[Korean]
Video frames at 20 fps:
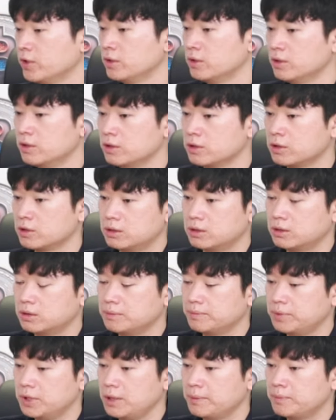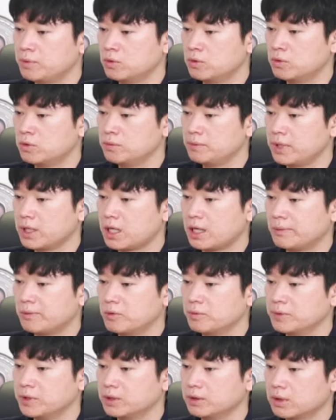그래서 플랫폼에
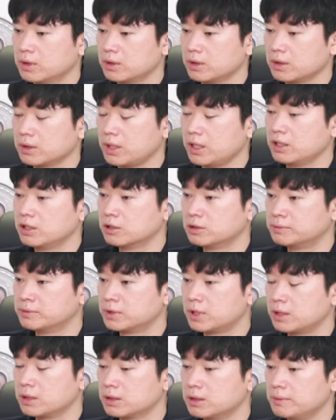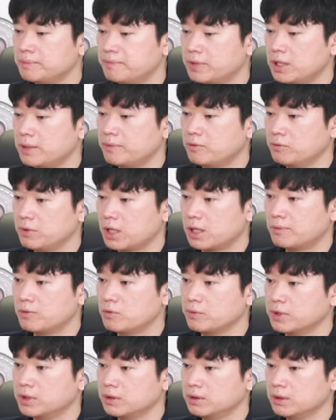가보면은, 게이트허브랑 플랫폼에
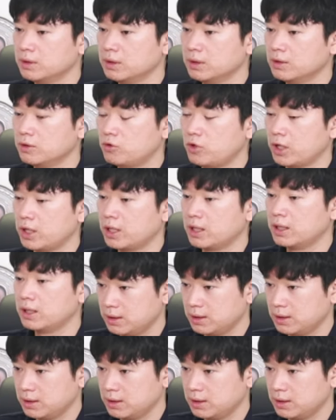가보면은 되게